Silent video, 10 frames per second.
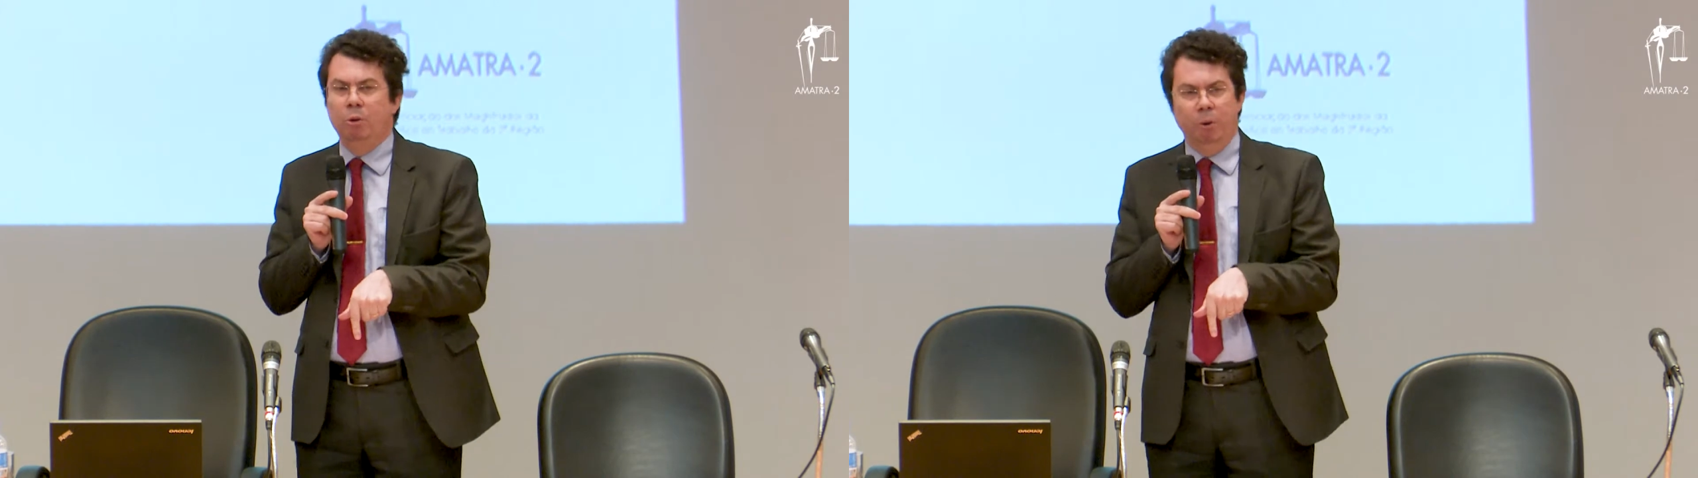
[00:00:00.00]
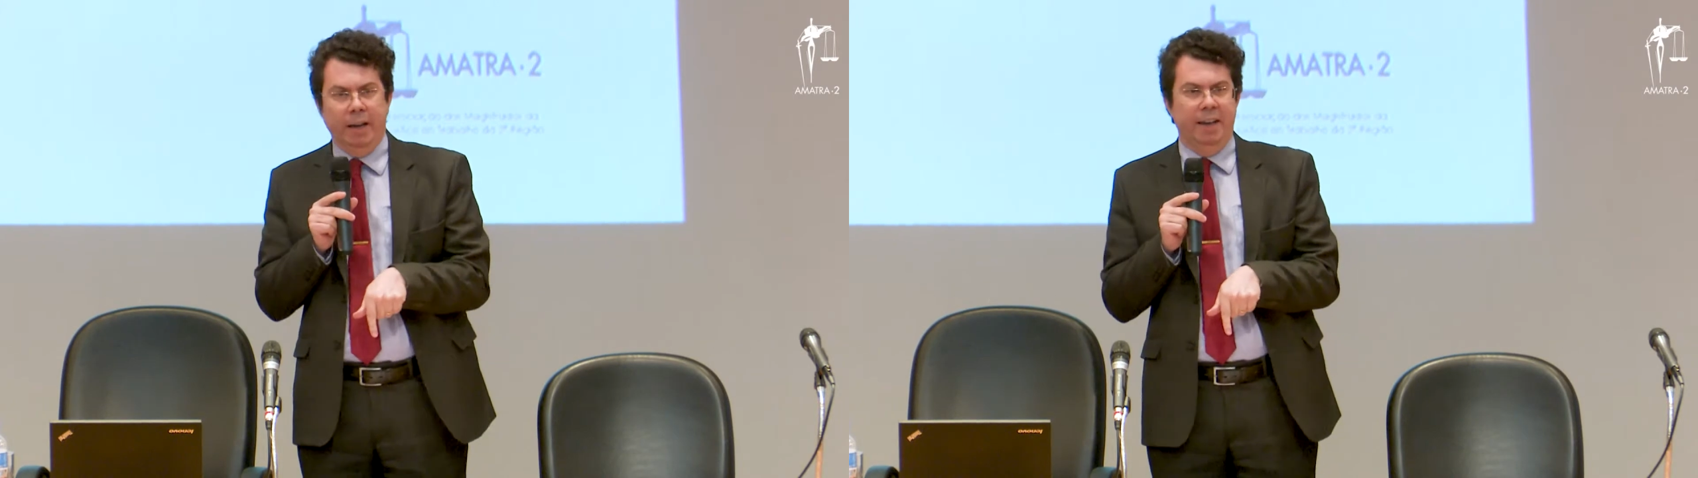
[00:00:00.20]

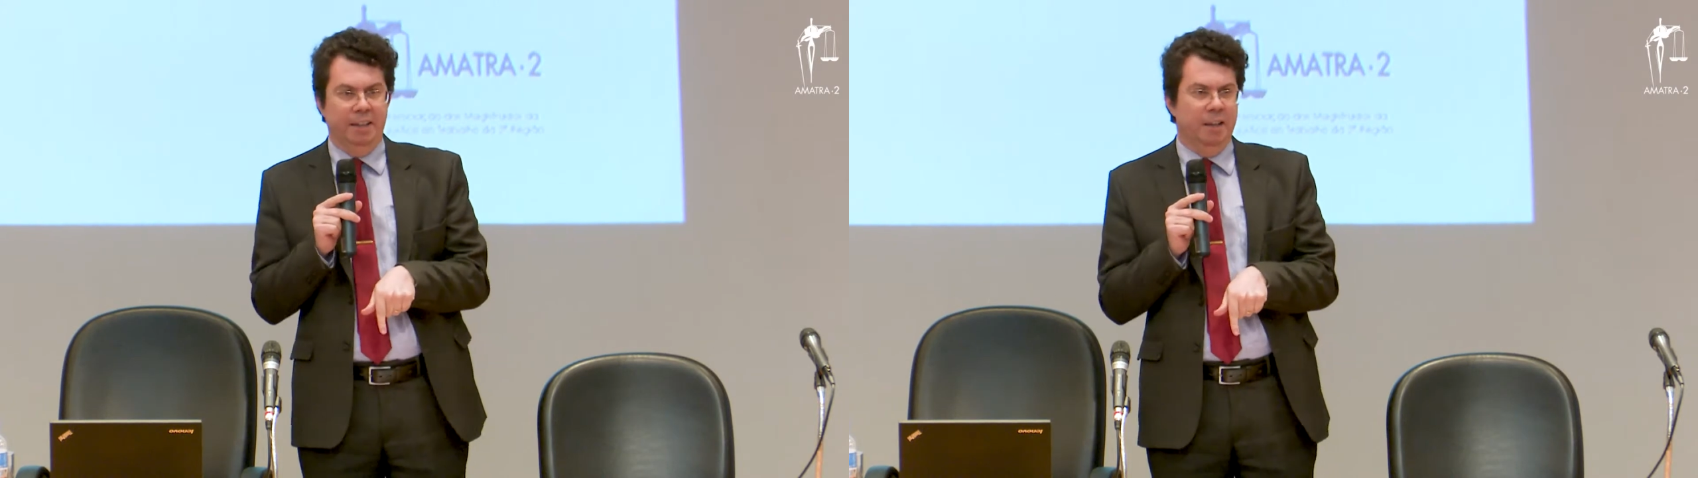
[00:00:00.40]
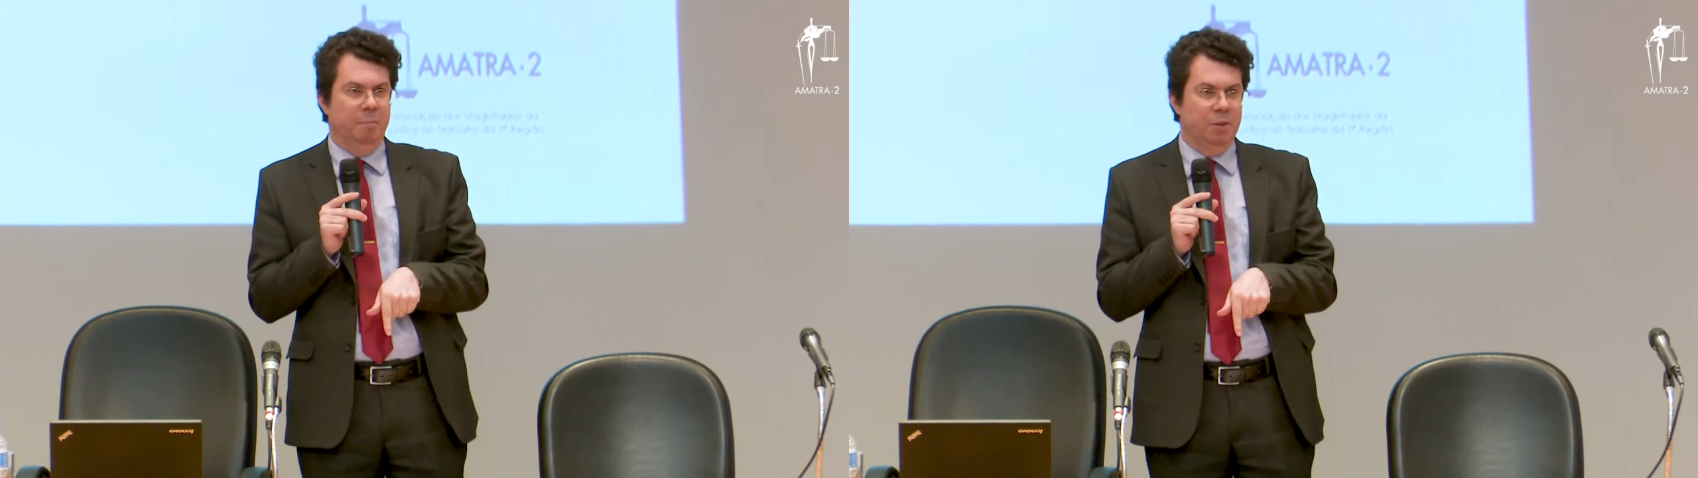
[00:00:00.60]
colocar
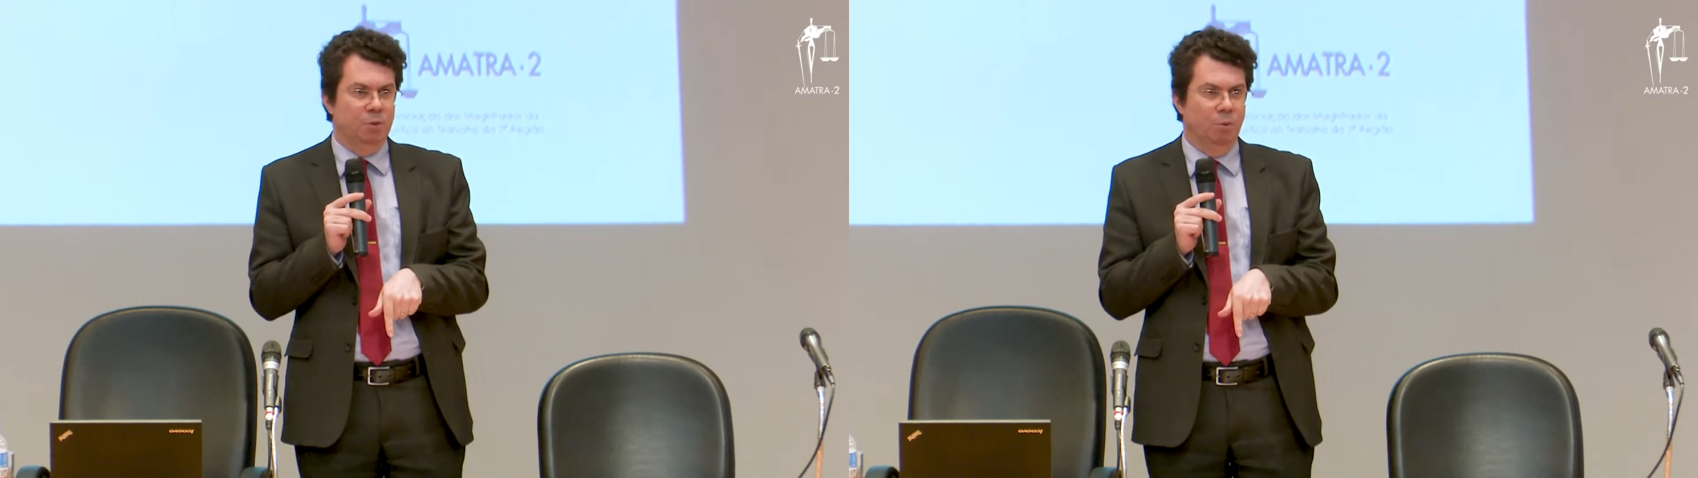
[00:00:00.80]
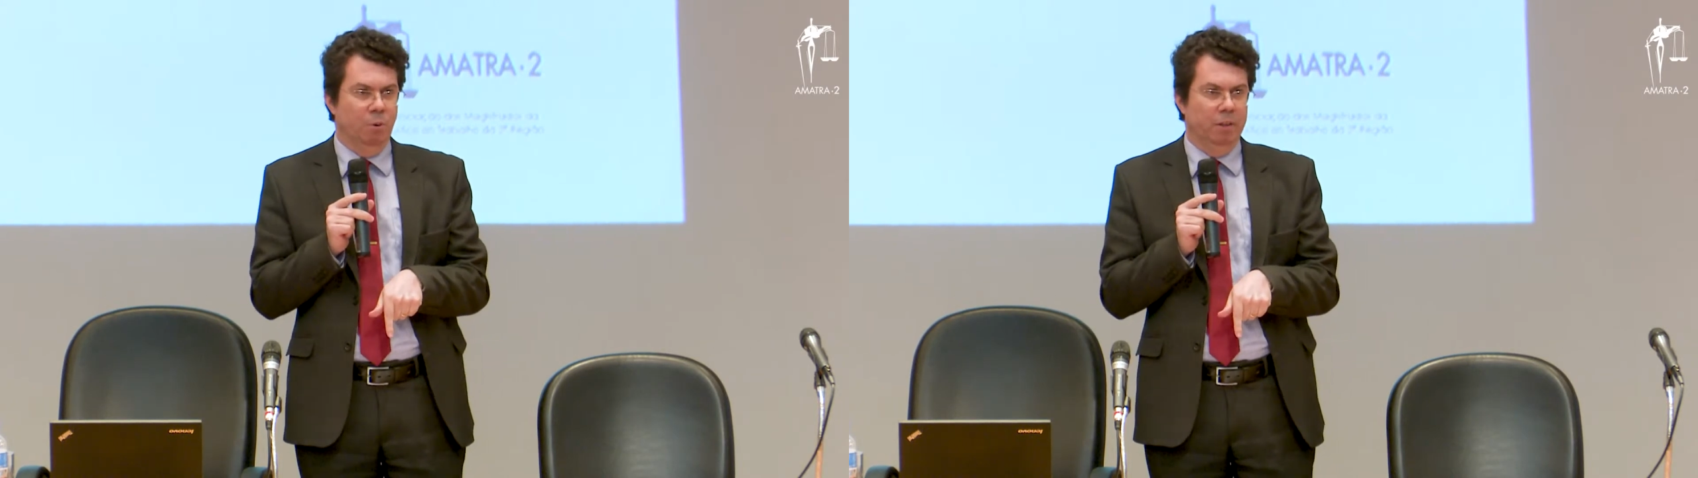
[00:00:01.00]
aqui na
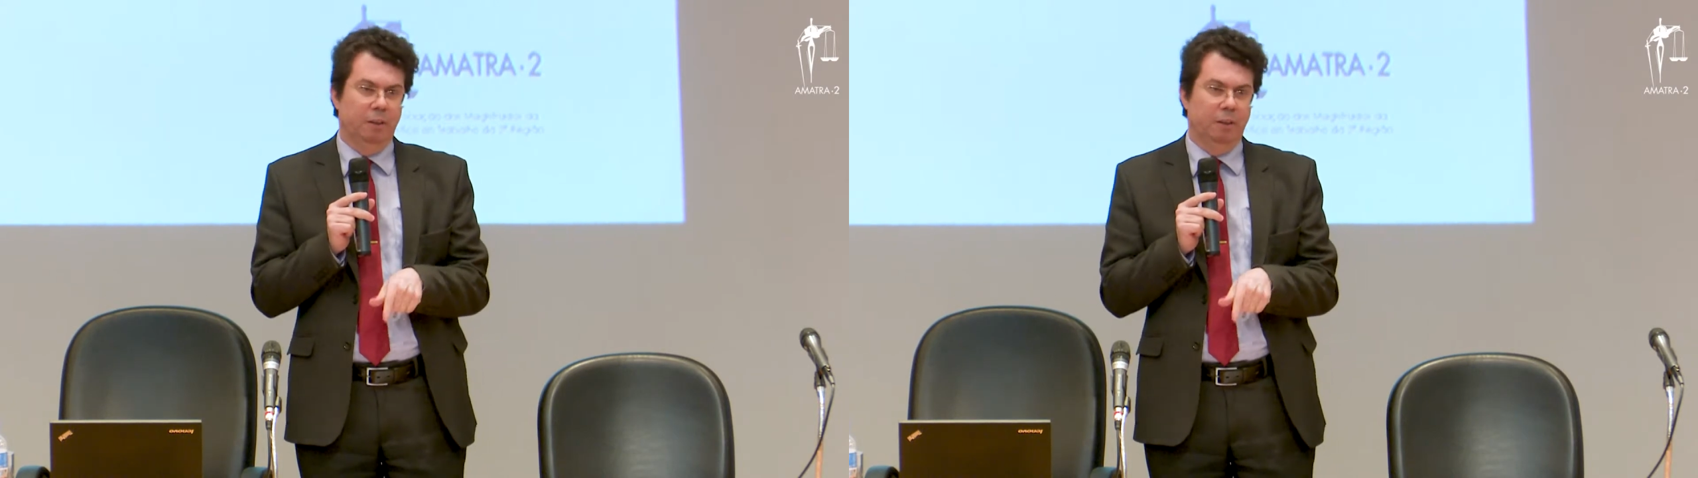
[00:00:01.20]
pessoa.